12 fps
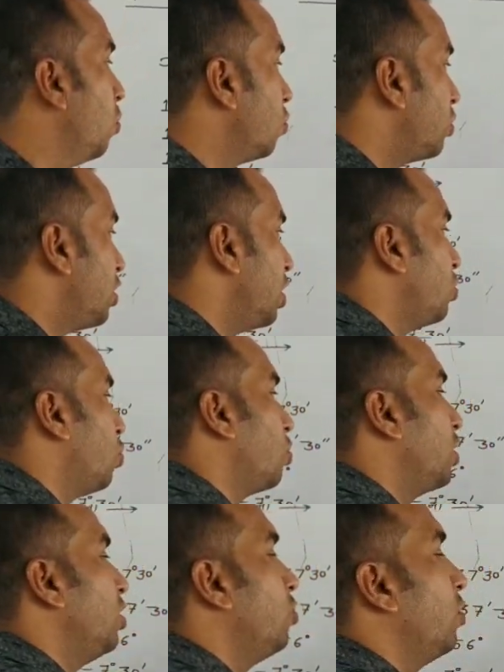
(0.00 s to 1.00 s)
उससे
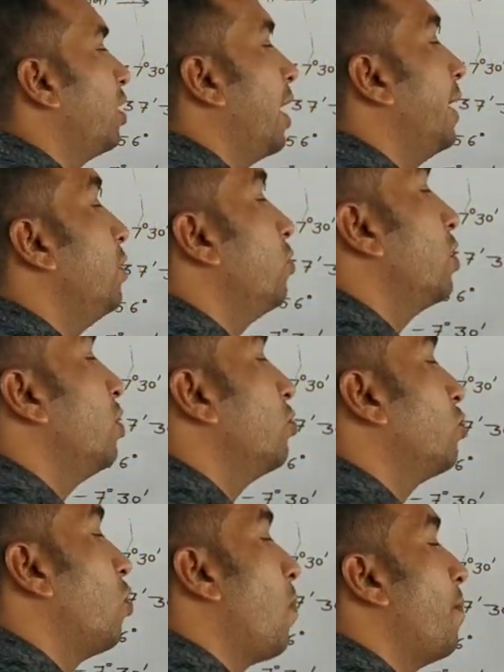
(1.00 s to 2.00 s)
छोटी जो इकाई होगी
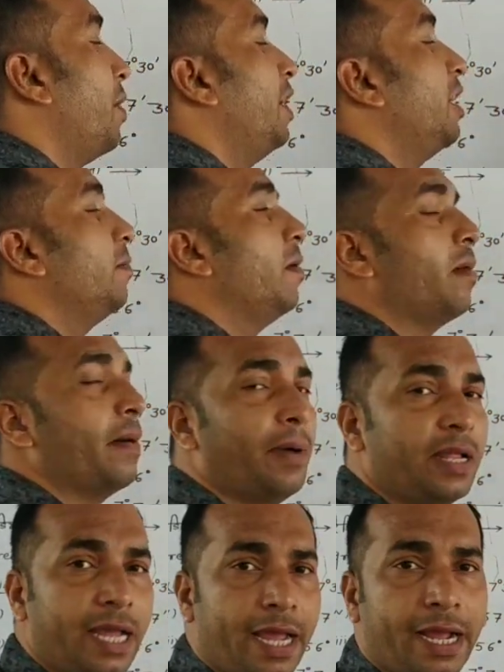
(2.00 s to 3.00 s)
उसको मिनट में
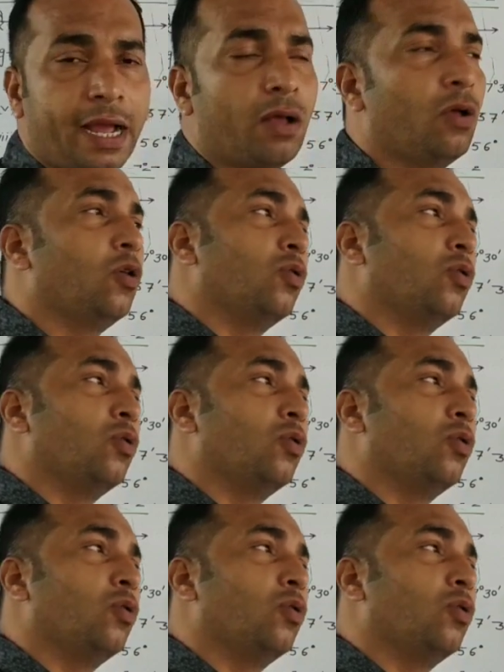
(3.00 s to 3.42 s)
मापा जाएगा